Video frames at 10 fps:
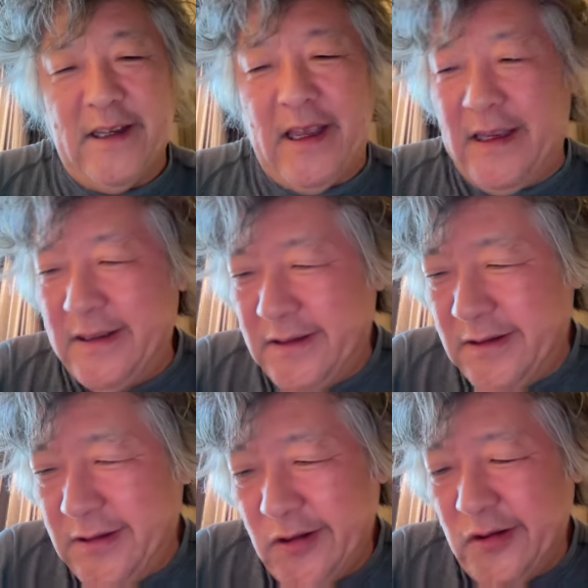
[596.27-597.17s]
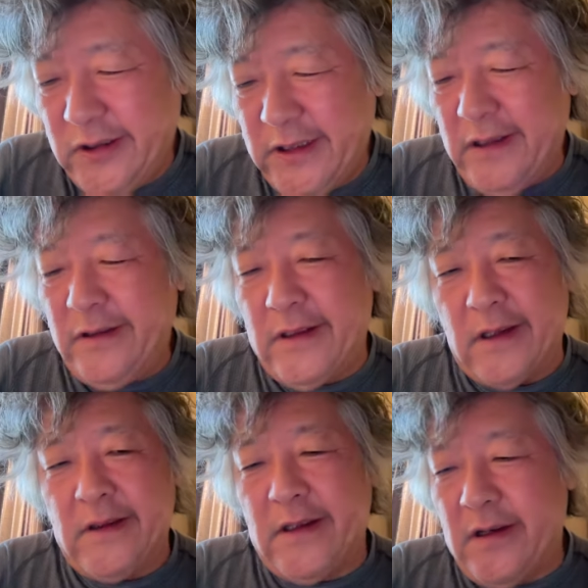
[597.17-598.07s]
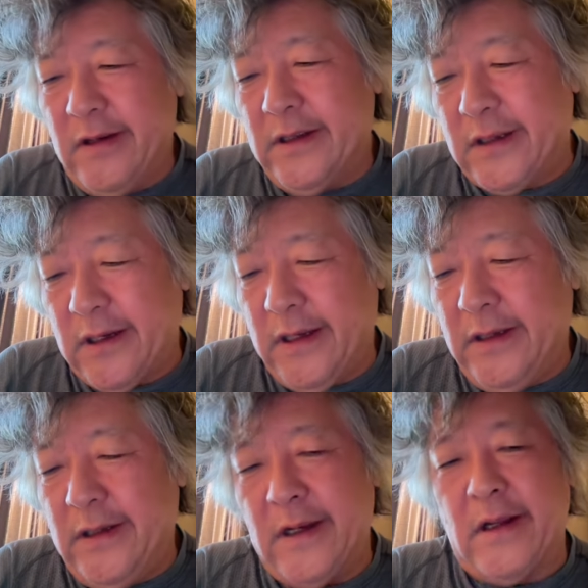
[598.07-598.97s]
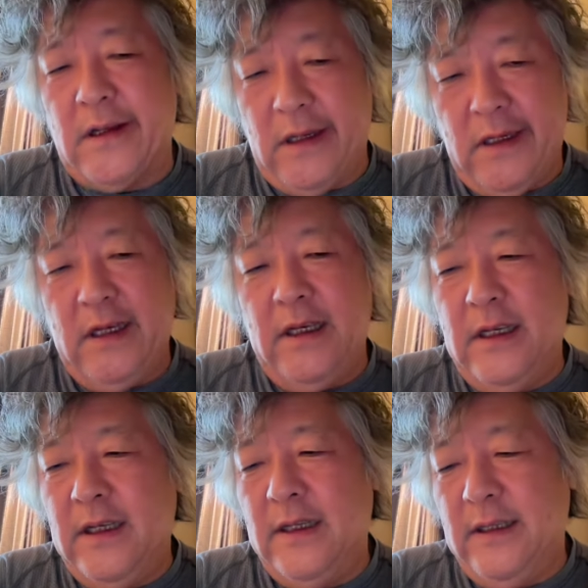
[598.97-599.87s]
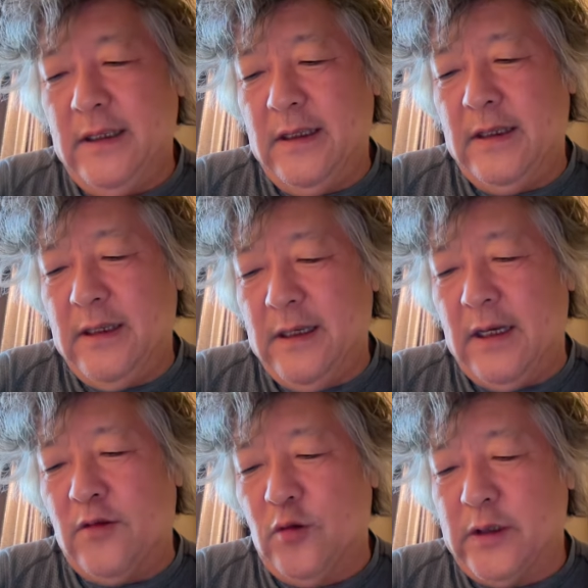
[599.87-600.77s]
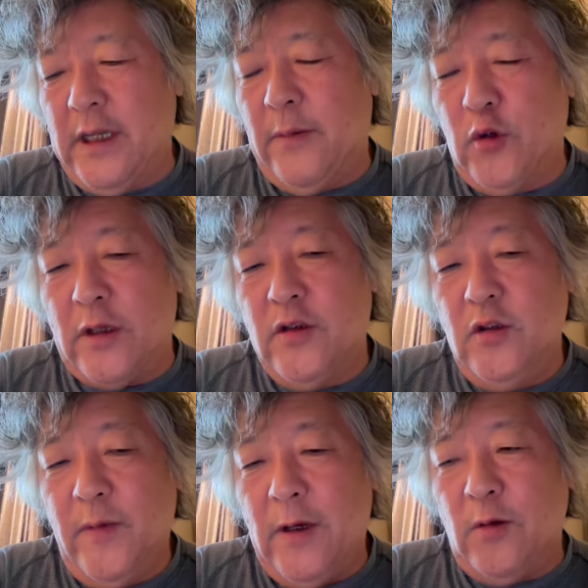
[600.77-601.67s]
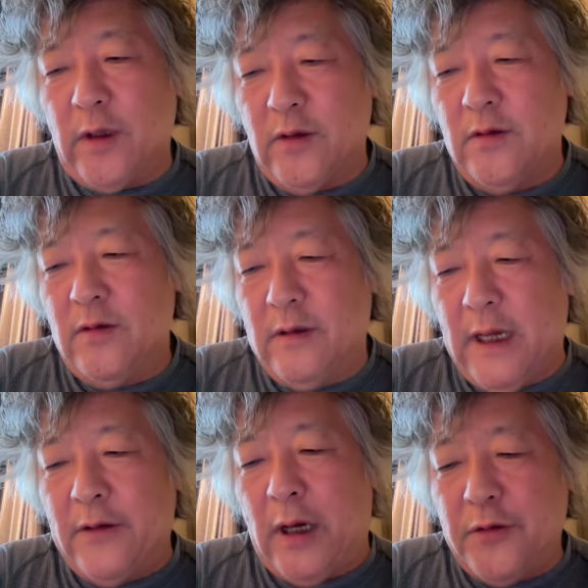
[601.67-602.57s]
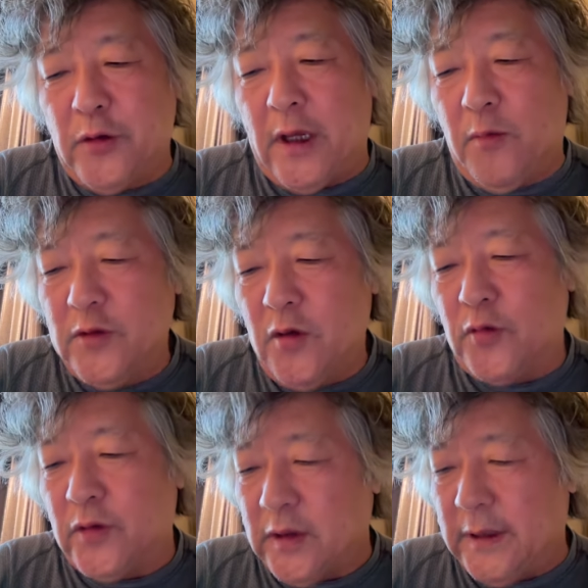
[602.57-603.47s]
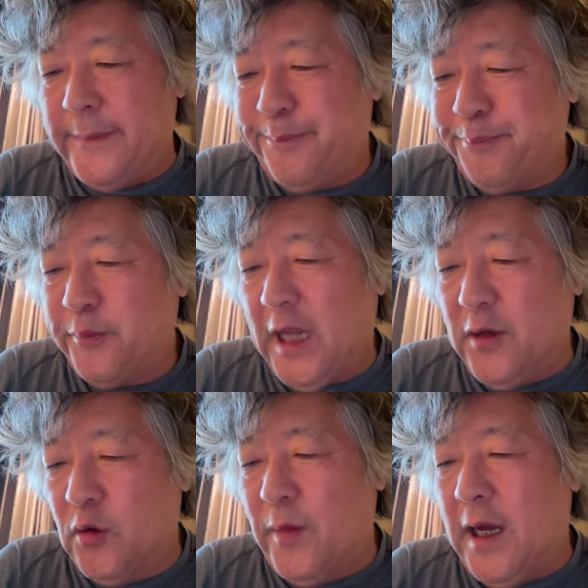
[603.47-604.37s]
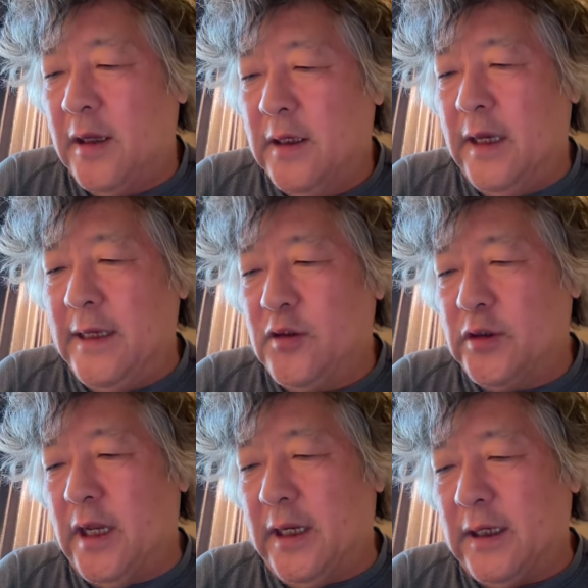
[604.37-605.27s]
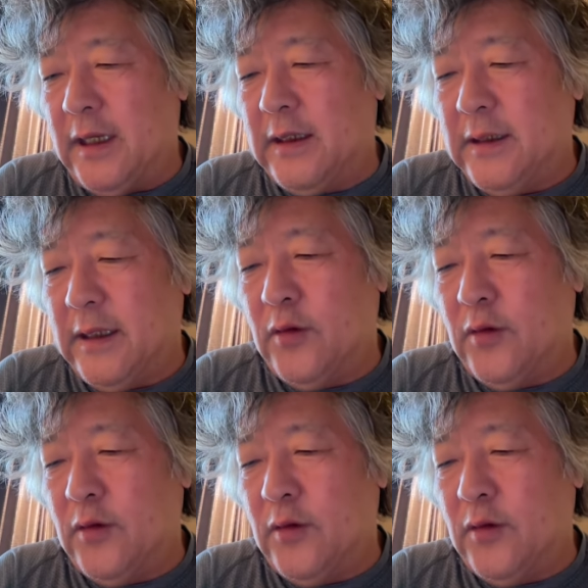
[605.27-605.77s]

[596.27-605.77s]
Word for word: に炎したくてやってるわけじゃないからね。あの、ただ僕は言うべきことは言う、あの、あとね、面白いことに、あの、まあ、炎上してなんか、あ